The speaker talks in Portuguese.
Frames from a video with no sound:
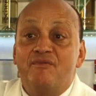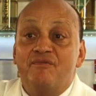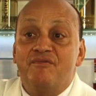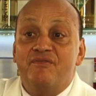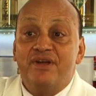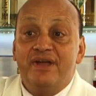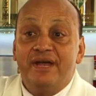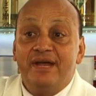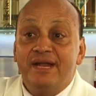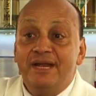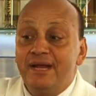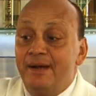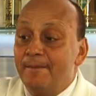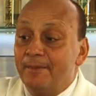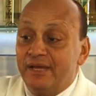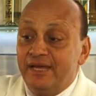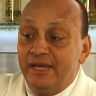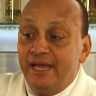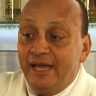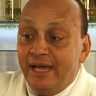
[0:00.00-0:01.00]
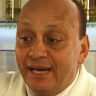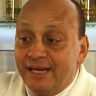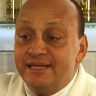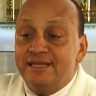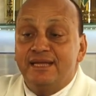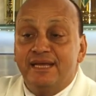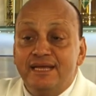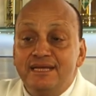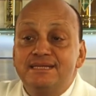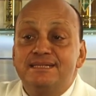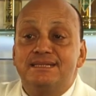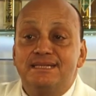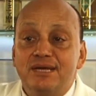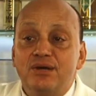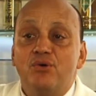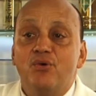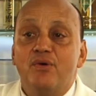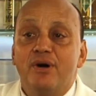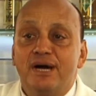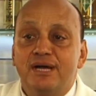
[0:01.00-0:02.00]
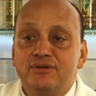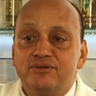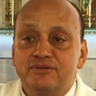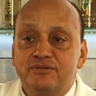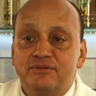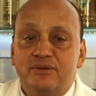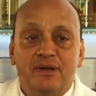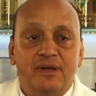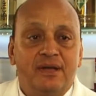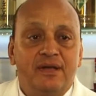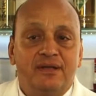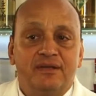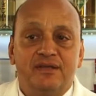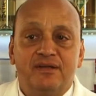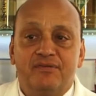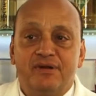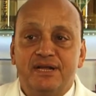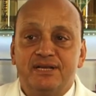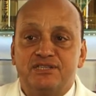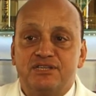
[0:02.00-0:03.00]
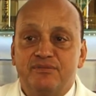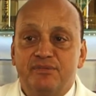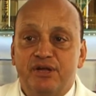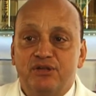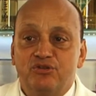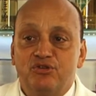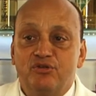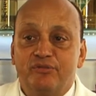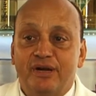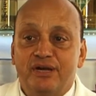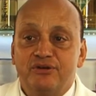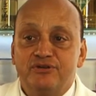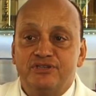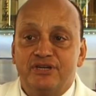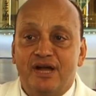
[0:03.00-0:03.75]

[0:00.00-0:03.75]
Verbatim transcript: velha, que ela tem 5 anos de envelhecimento no barril de